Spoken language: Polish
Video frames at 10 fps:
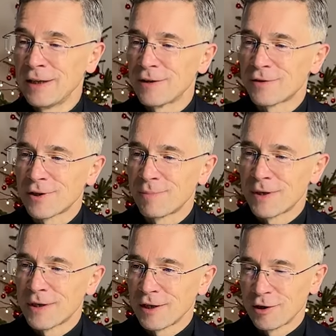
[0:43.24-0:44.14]

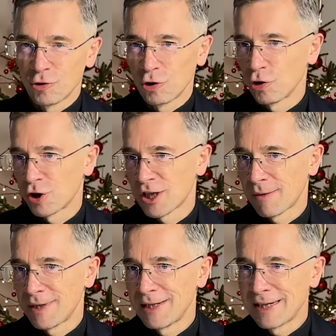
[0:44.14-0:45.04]
żeby
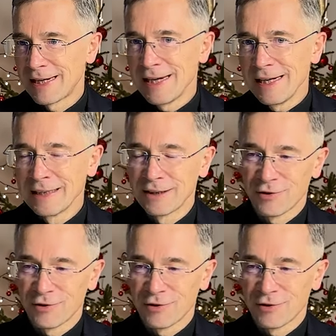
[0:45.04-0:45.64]
zamilkli,